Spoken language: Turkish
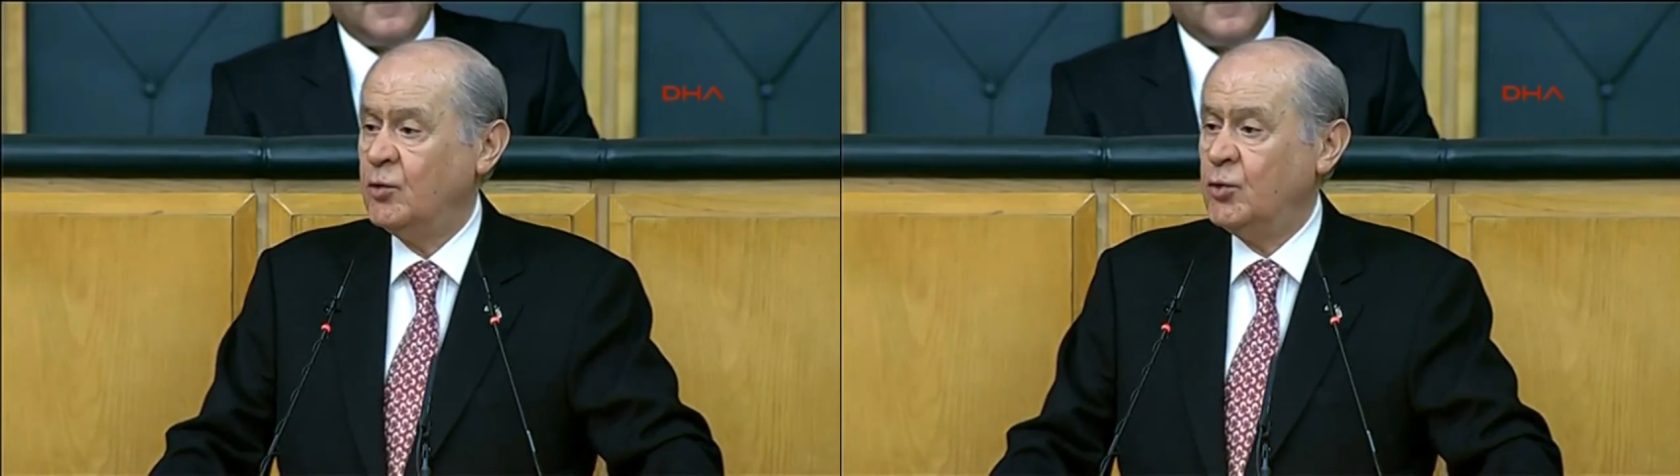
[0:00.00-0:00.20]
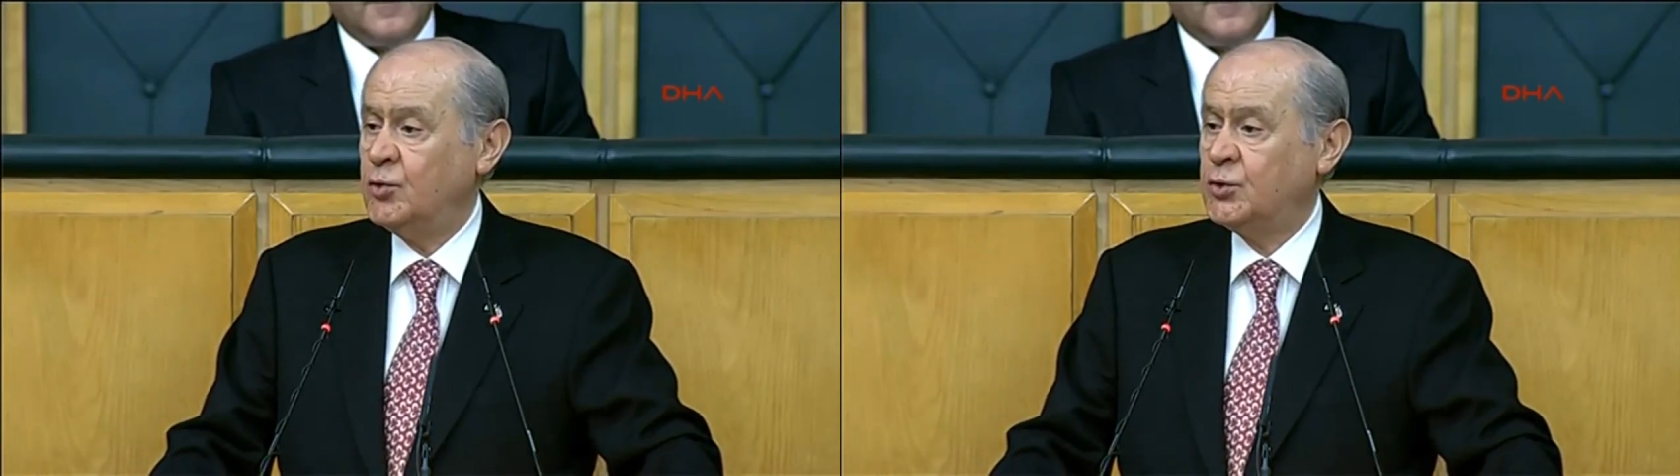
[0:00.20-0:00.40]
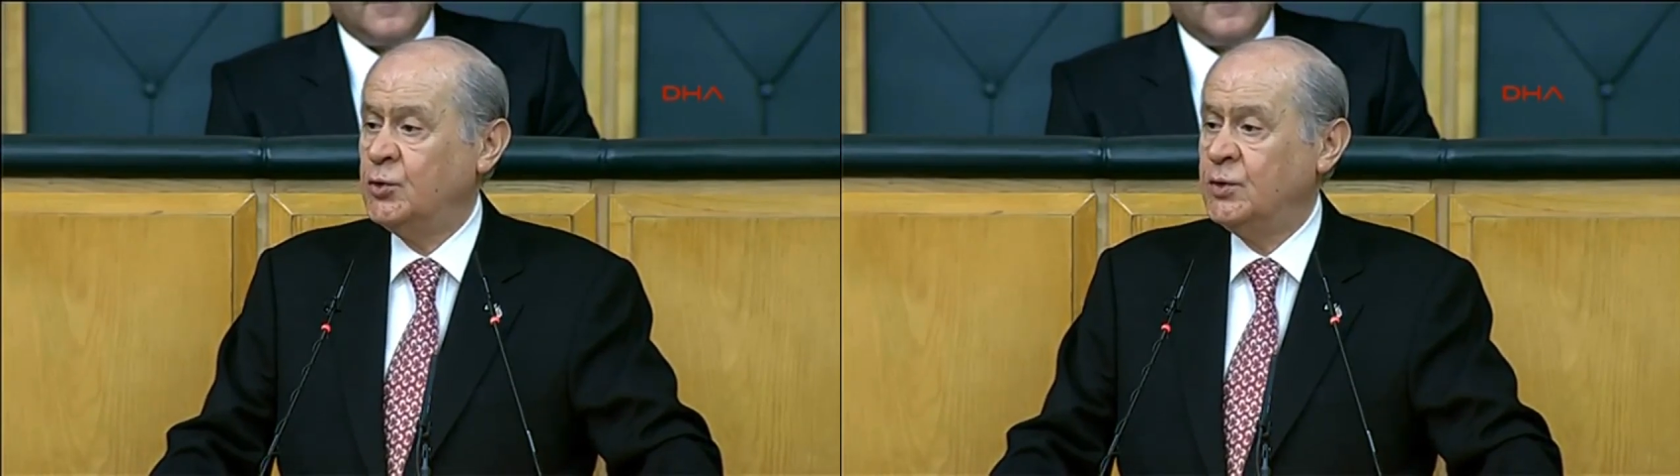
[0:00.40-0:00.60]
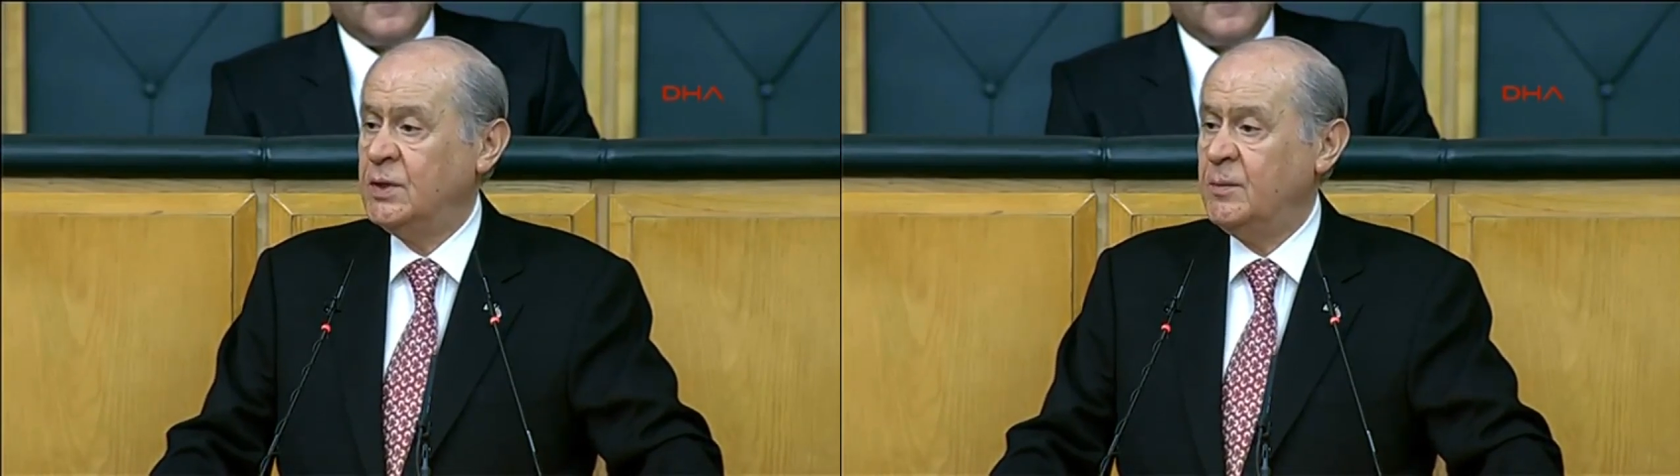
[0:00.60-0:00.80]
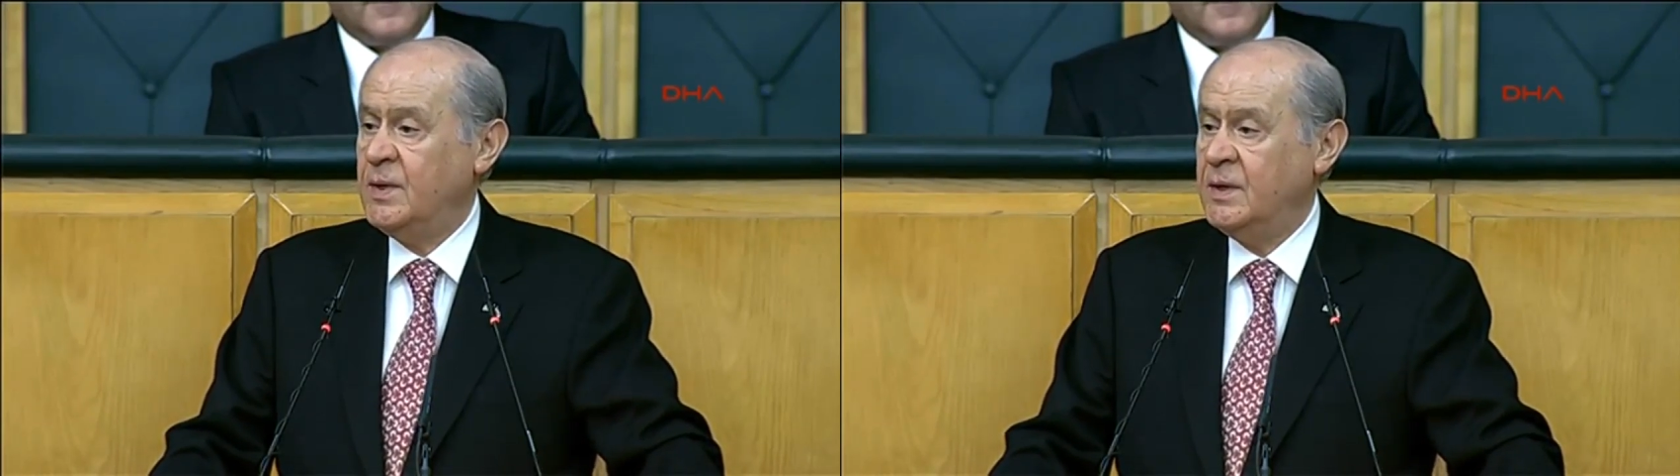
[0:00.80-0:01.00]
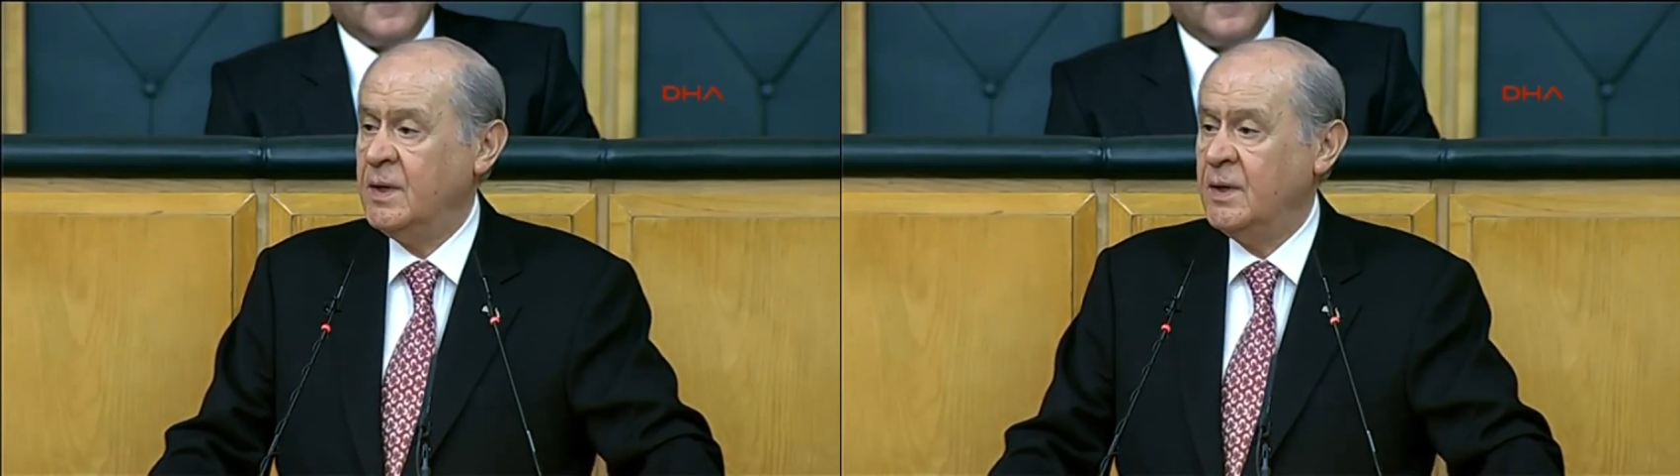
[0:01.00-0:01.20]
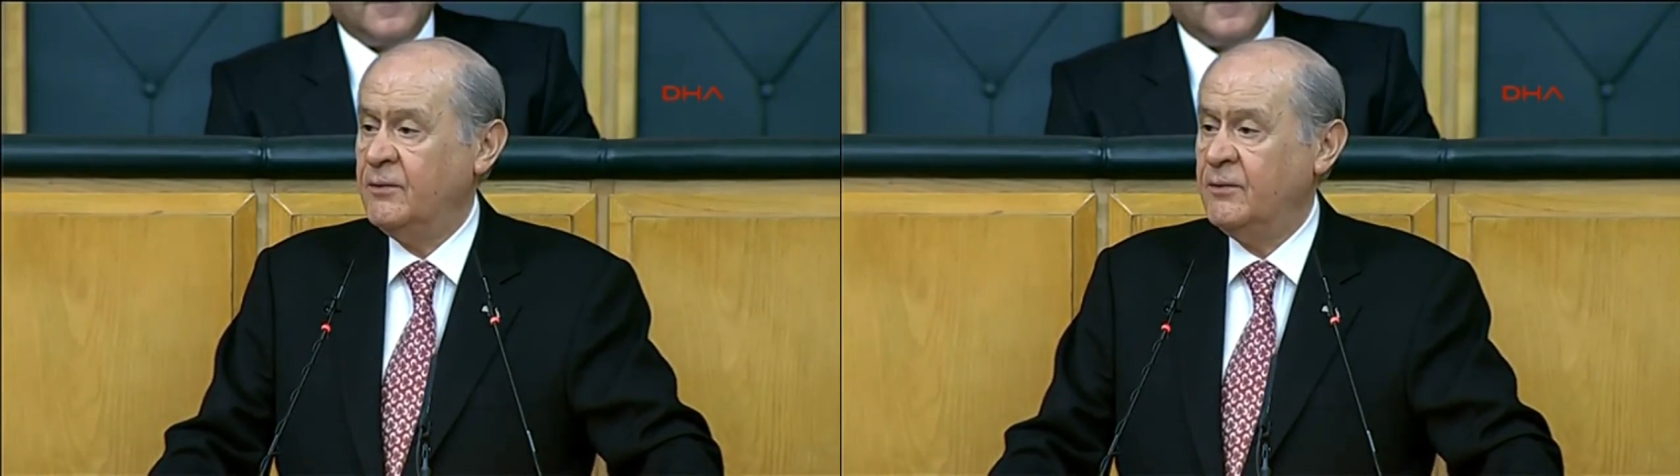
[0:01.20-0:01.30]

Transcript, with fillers: kurşun gibi,